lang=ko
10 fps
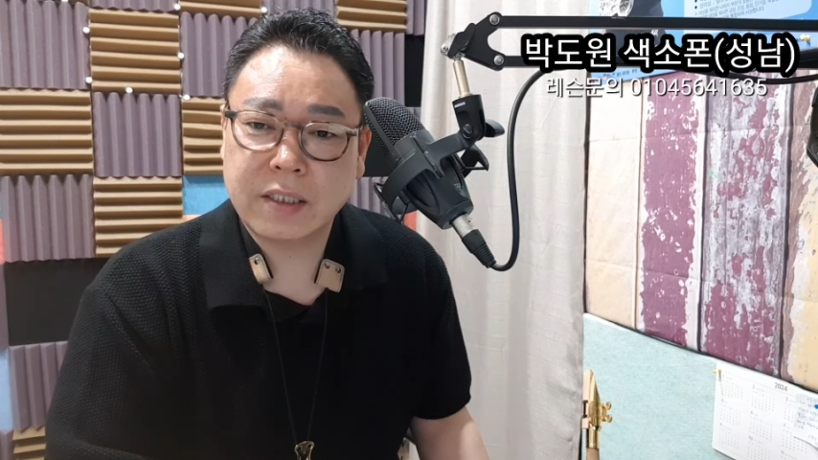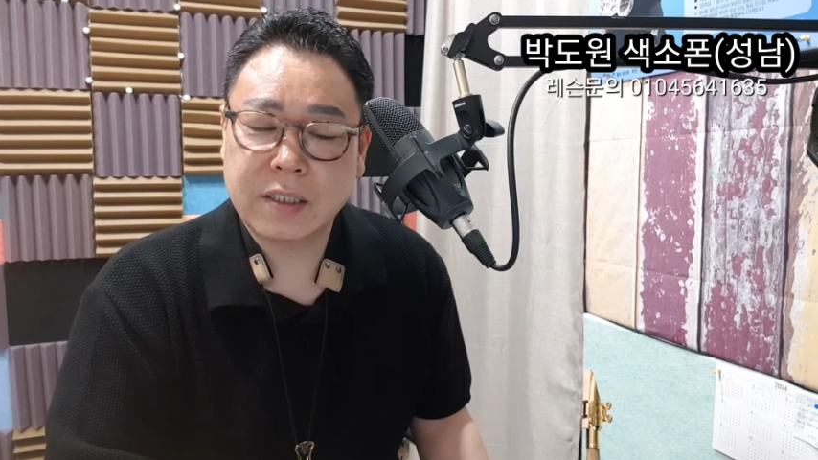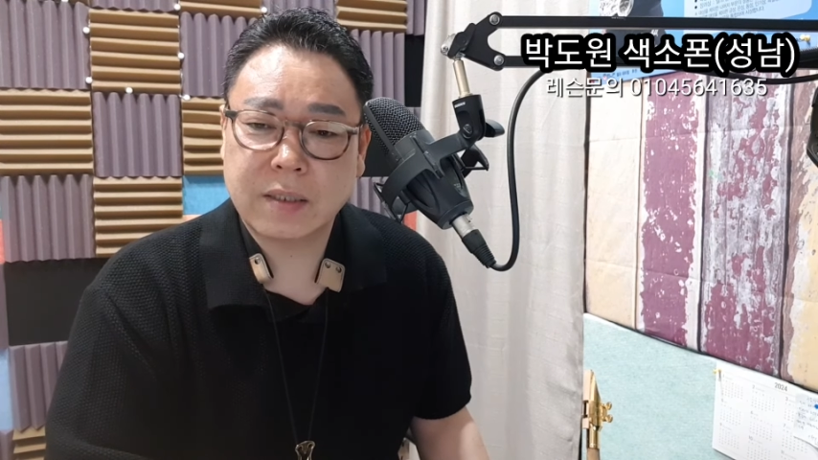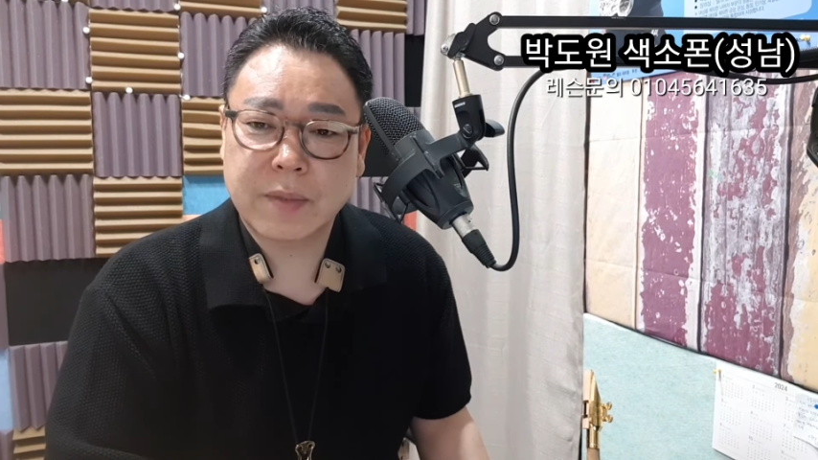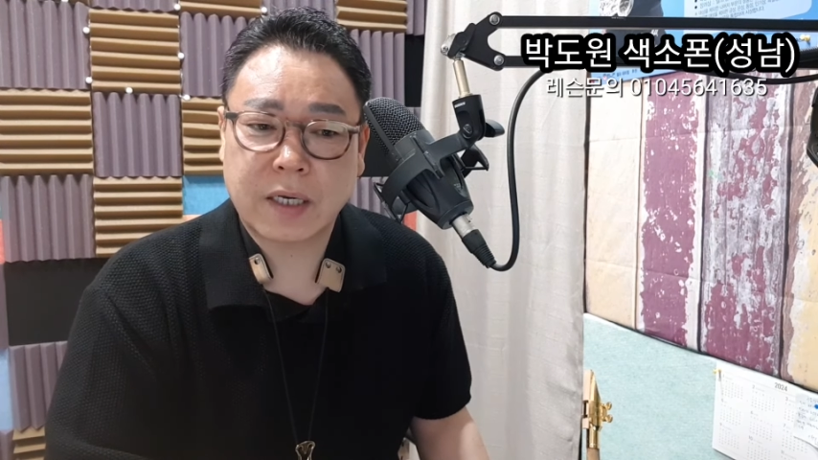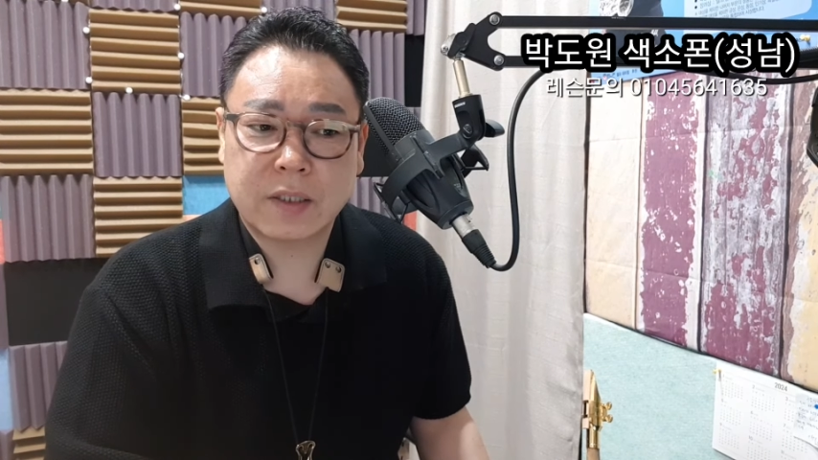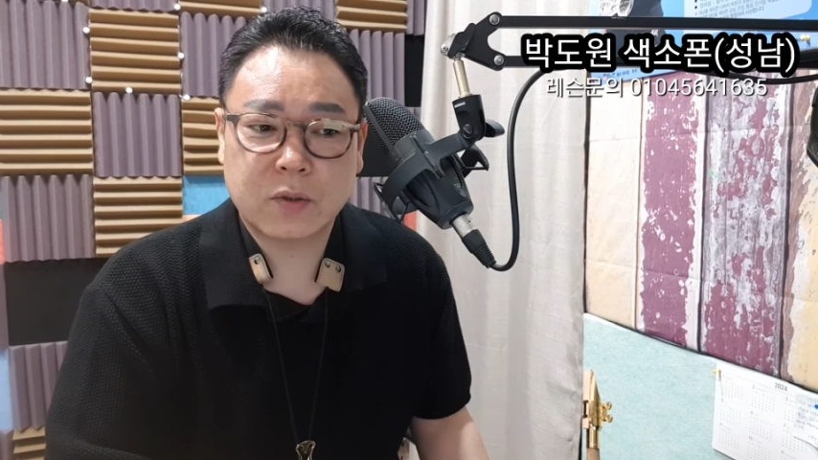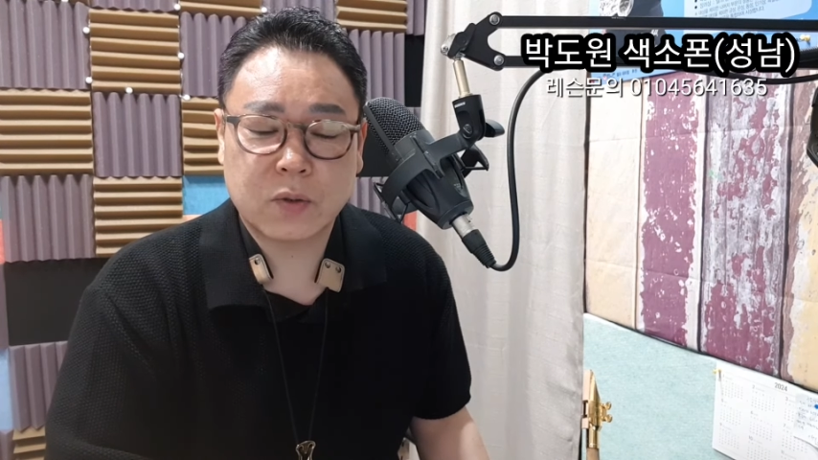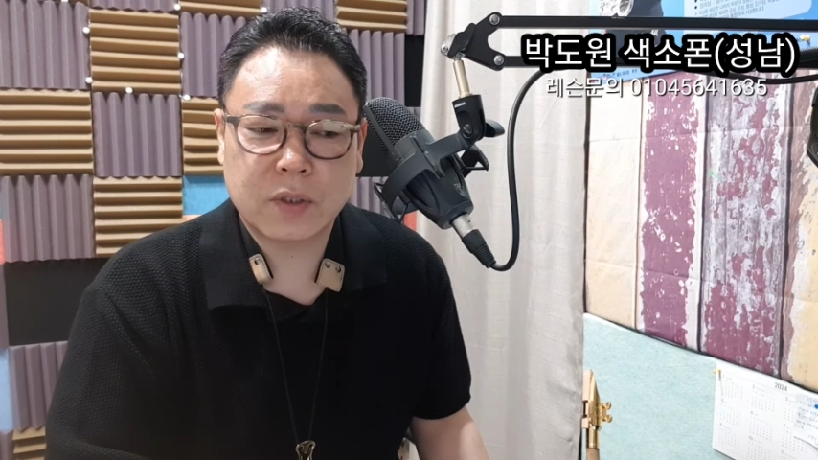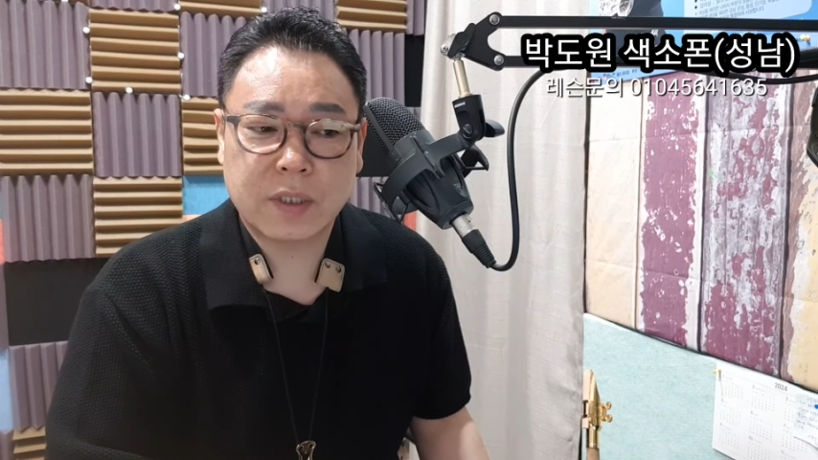직접
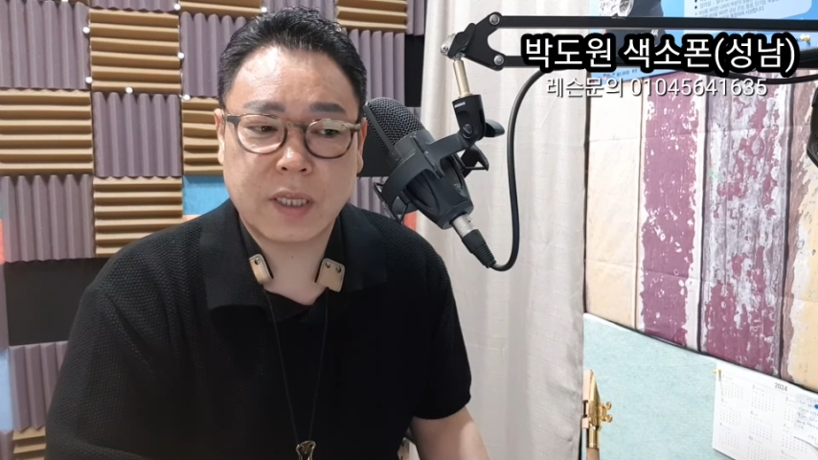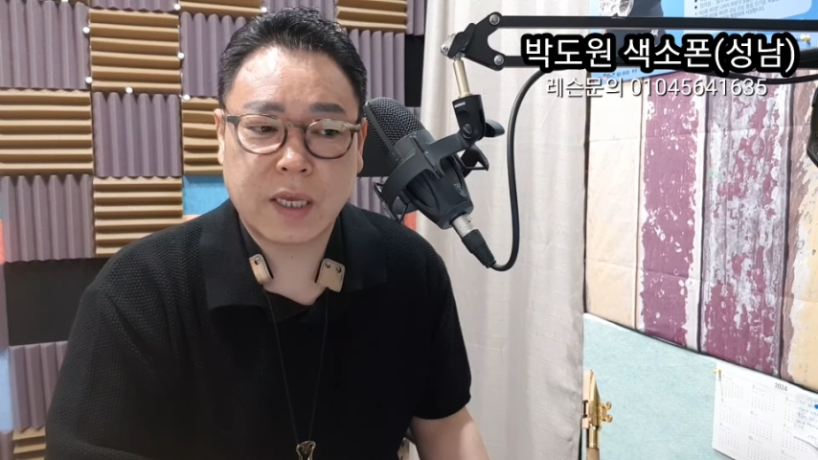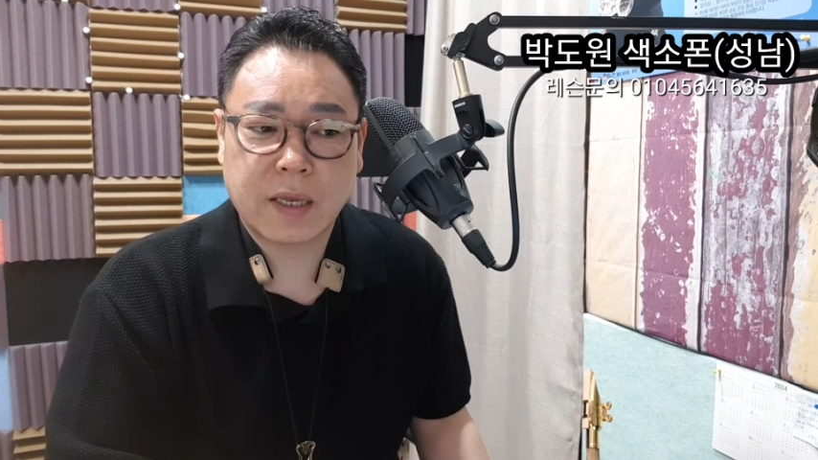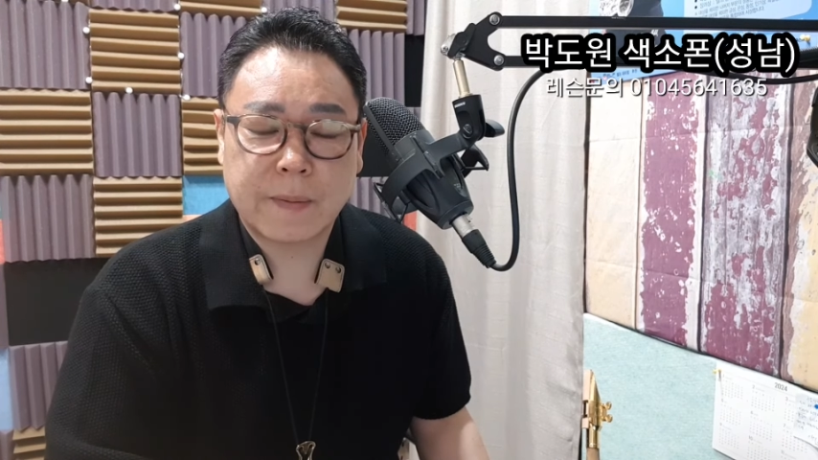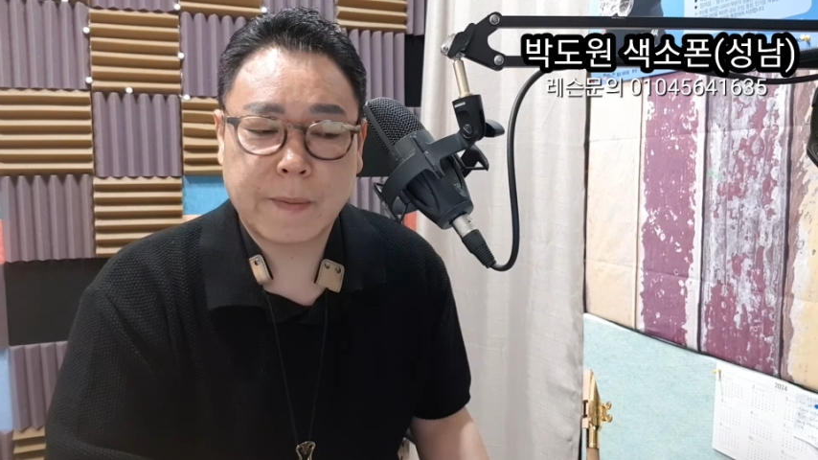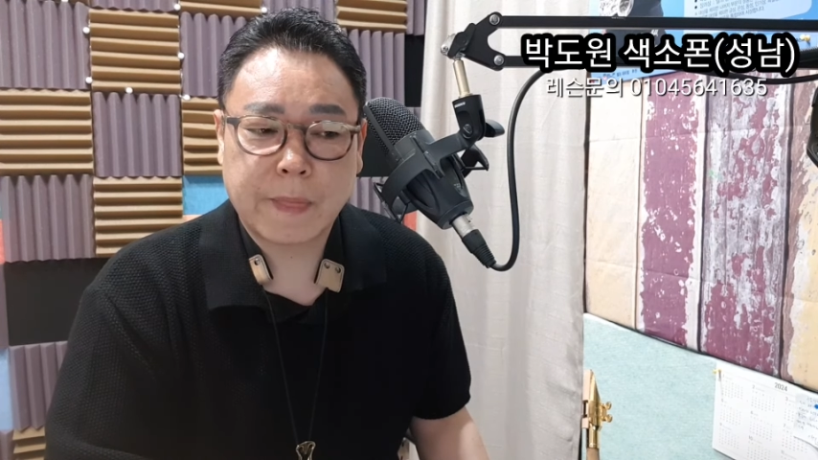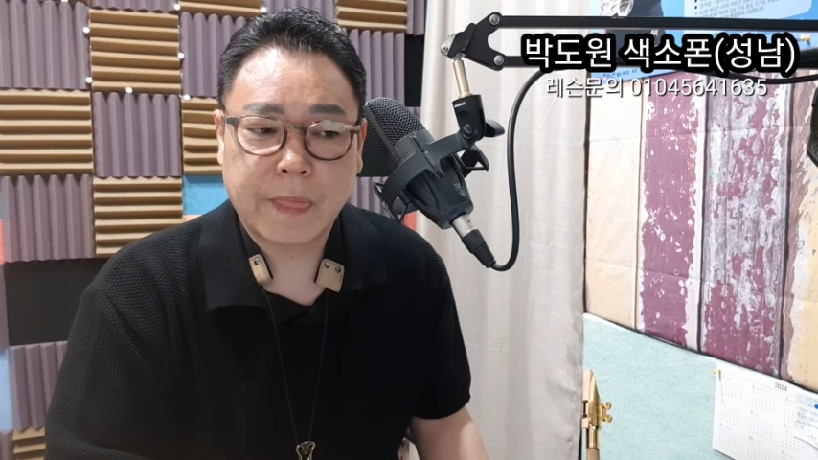가르쳐 줬을 때